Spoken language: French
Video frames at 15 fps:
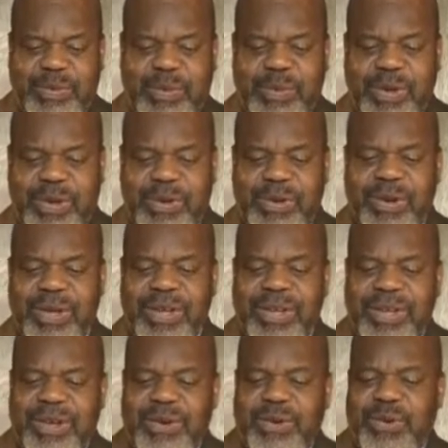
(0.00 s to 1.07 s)
moment,
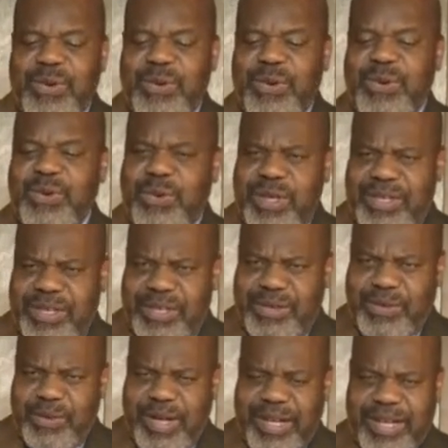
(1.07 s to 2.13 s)
on, doit
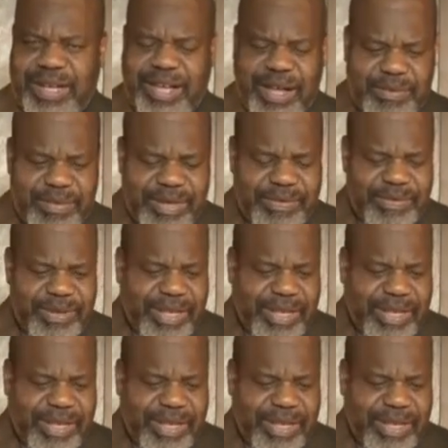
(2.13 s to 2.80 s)
s'asseoir quand même,